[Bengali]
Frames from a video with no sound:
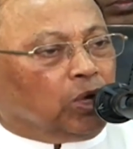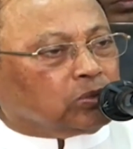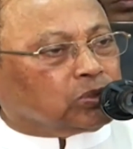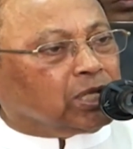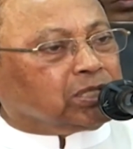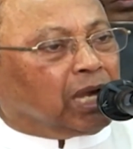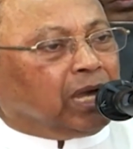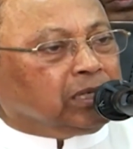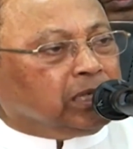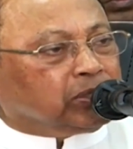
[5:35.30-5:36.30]

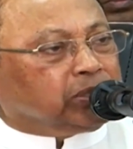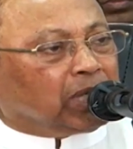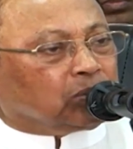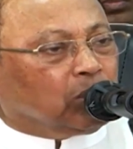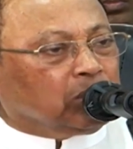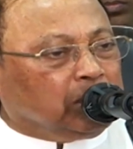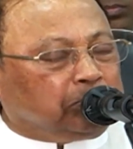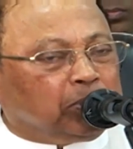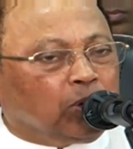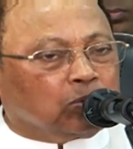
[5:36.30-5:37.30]
অত্যাচার নির্যাতন
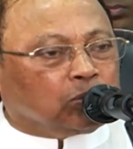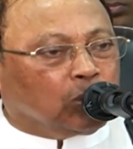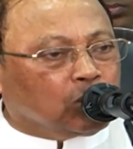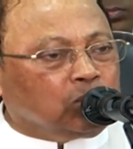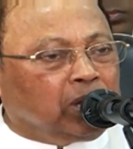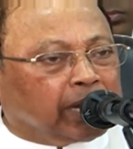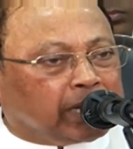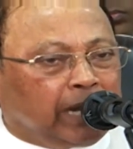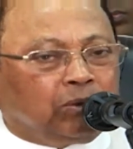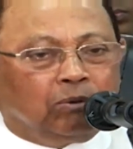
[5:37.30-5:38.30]
নিপীড়ন করুন না
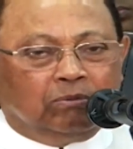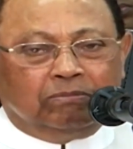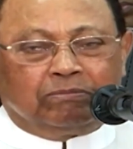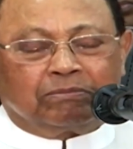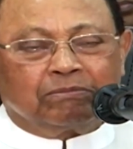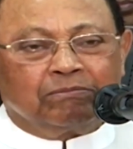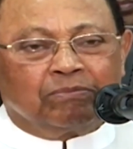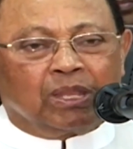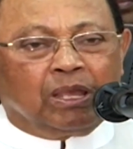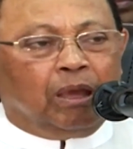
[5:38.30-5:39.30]
কেন
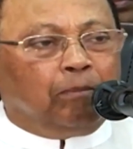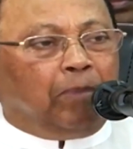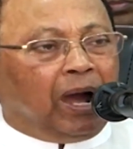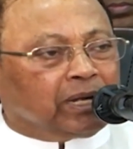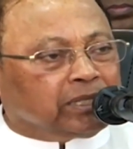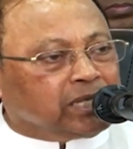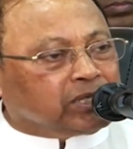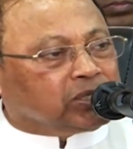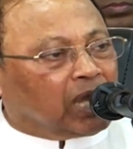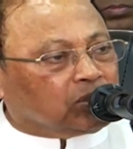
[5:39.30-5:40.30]
বাংলাদেশ
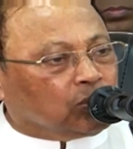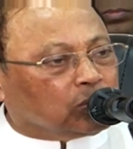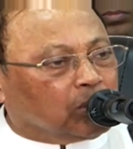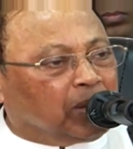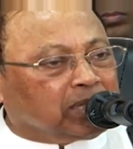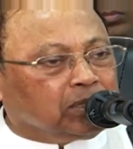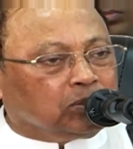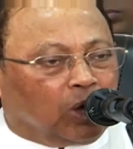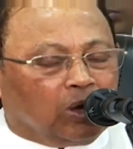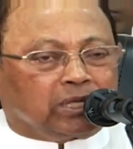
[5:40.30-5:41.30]
জাতীয়তাবাদী
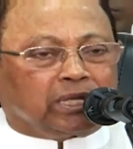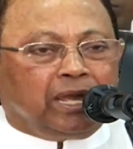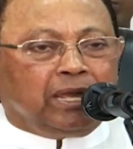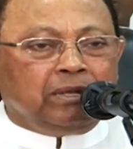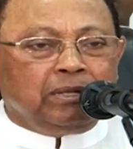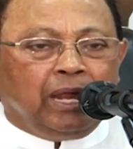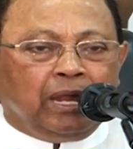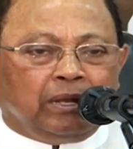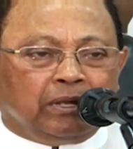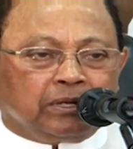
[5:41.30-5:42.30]
দলকে
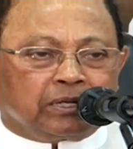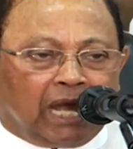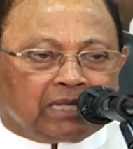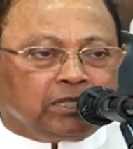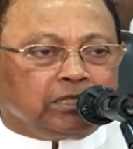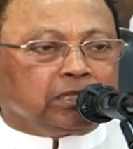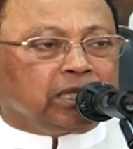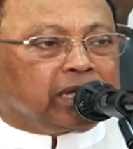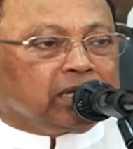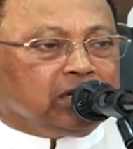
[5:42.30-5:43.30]
রাজনীতি
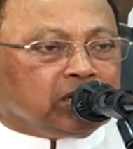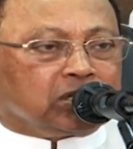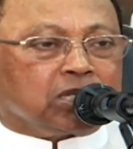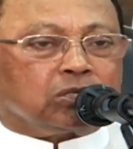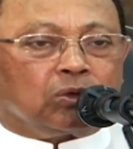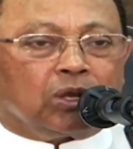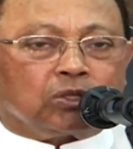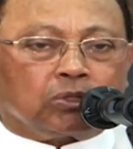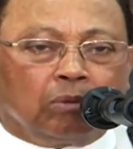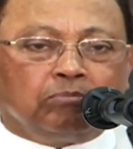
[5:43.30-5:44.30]
থেকে নিঃশেষ করা
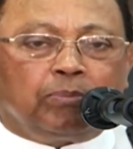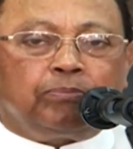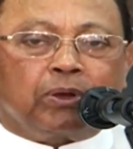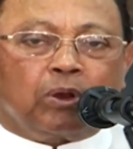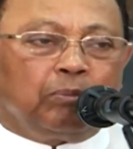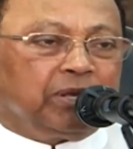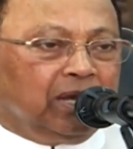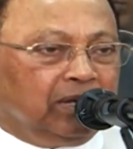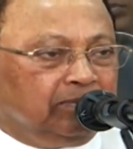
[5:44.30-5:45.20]
করা হবে না